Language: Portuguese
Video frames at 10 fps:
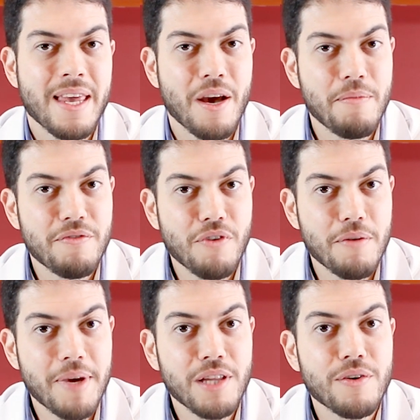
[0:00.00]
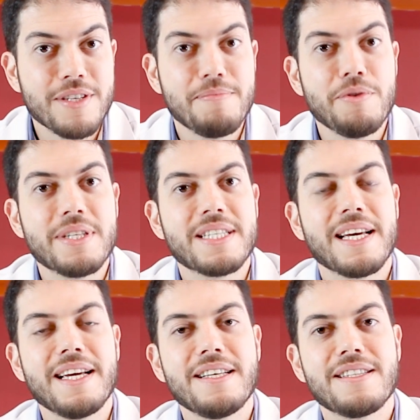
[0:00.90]
Eu me formei em
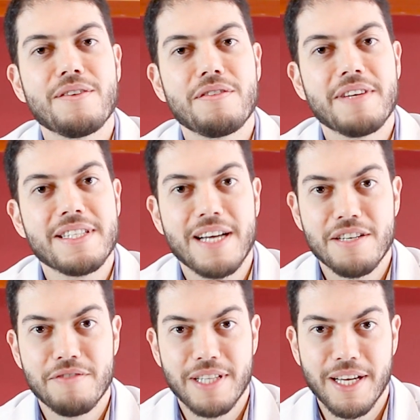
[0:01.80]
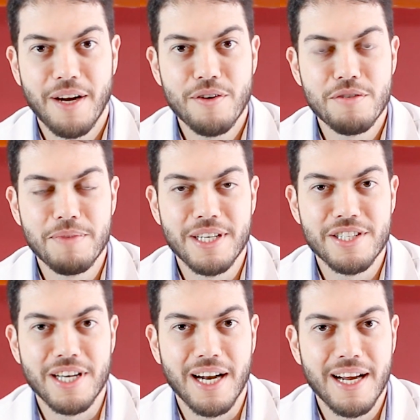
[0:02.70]
2006 na Universidade Federal de Minas
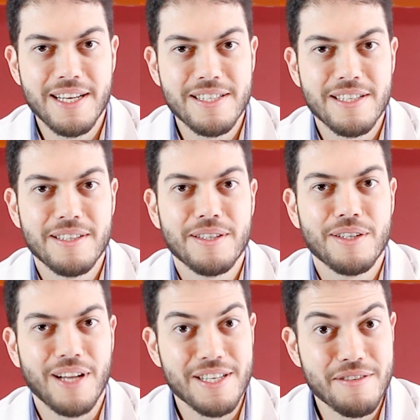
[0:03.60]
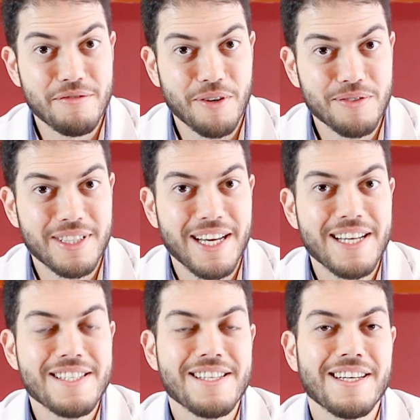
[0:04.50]
Gerais, lá se vão
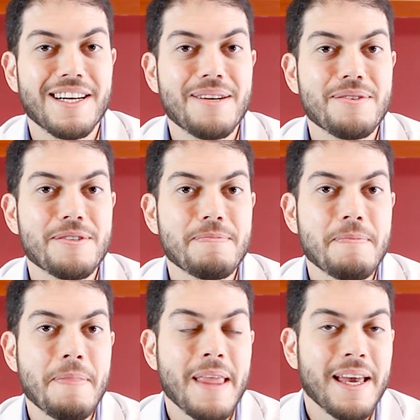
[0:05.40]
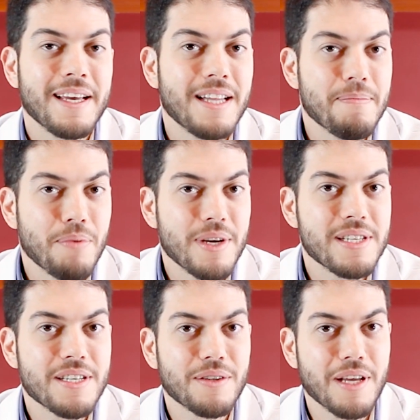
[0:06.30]
13 anos. E
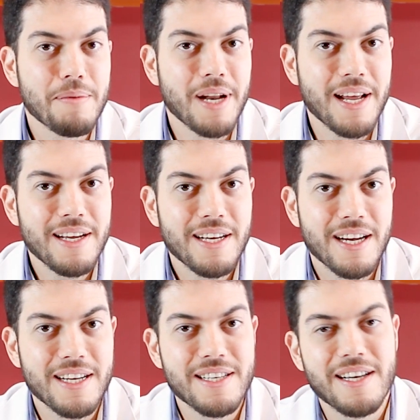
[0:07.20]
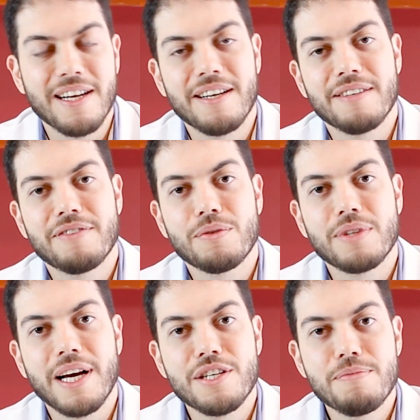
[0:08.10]
depois que eu terminei a, a
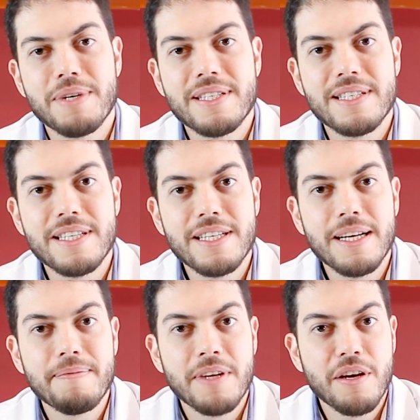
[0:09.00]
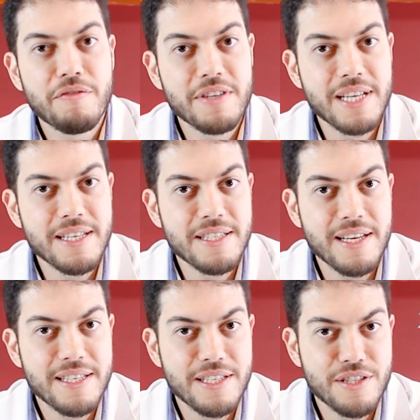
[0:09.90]
faculdade de medicina, eu fiz
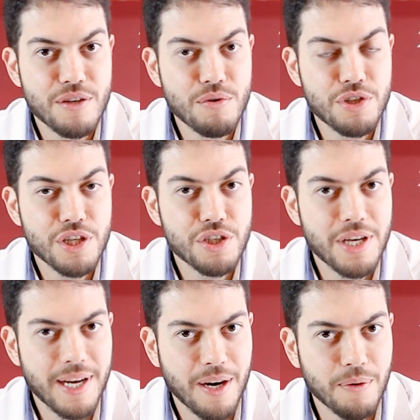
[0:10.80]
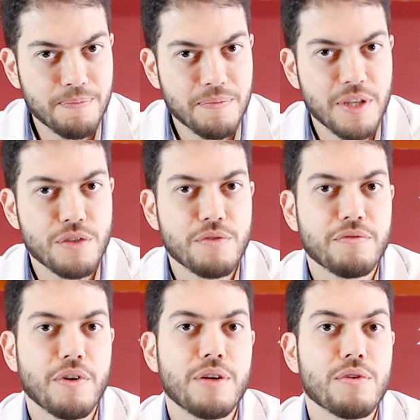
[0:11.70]
residência em cirurgia geral. Isso
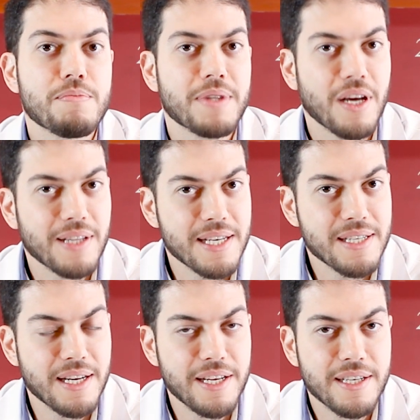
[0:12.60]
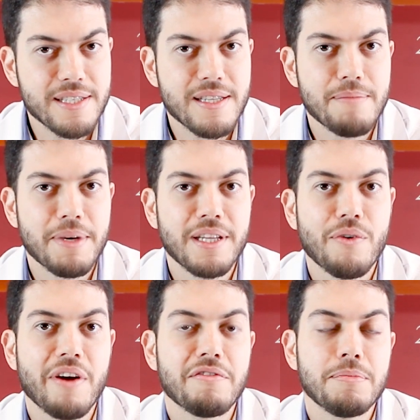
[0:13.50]
foi no Hospital das Clínicas também da
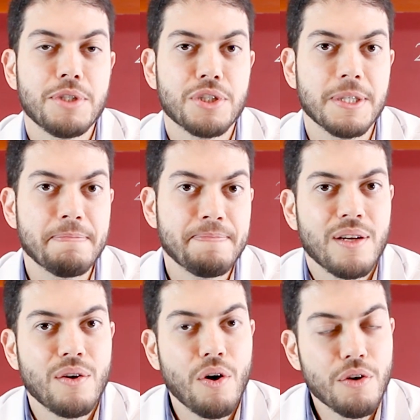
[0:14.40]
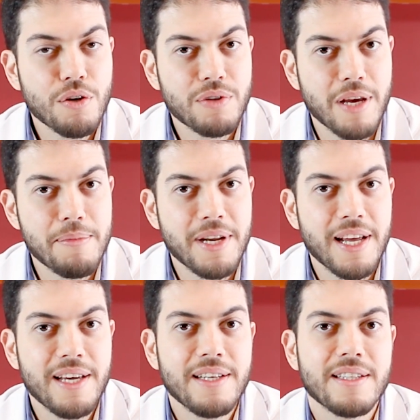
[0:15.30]
UFMG. Logo que eu
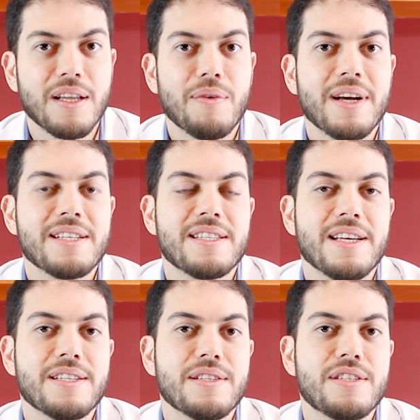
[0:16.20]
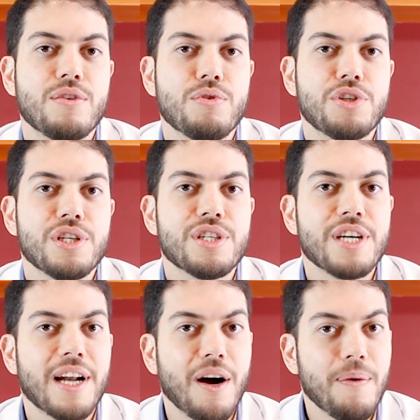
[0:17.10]
terminei, então, a residência de cirurgia
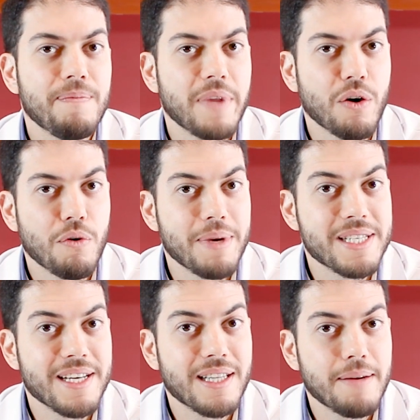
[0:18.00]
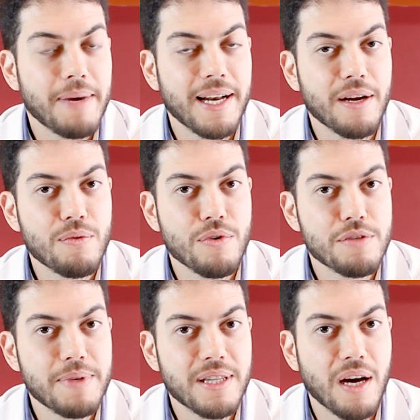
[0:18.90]
geral, eu comecei a trabalhar num
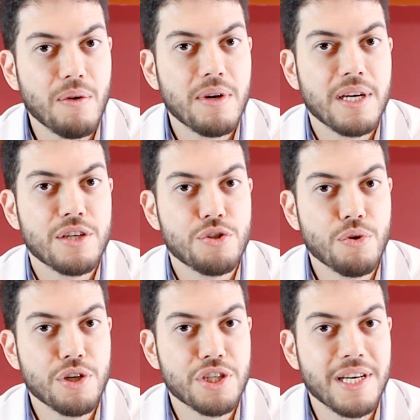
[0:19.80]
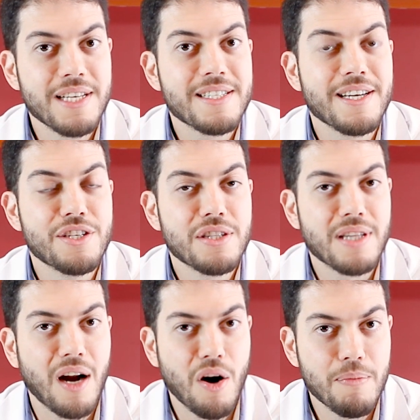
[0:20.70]
hospital de urgência e de
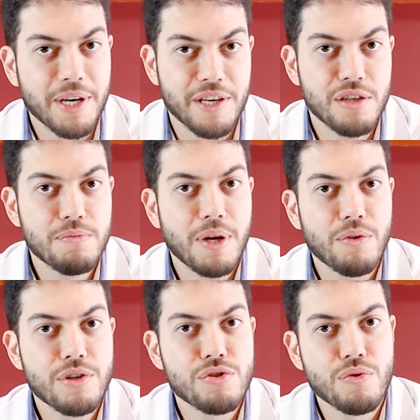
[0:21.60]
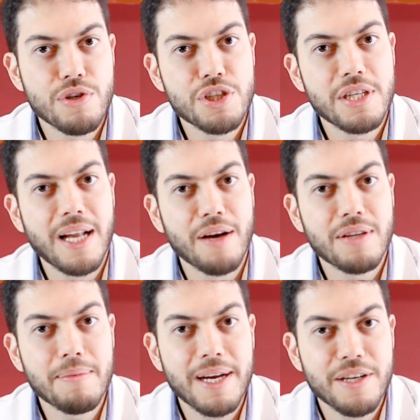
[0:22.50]
trauma aqui de Belo Horizonte e lá eu
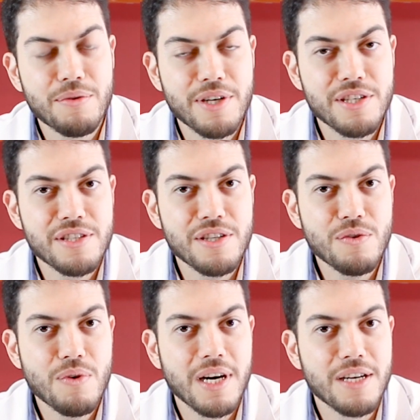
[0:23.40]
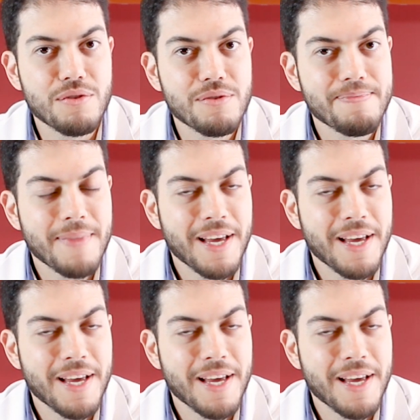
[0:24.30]
trabalhei durante cinco anos.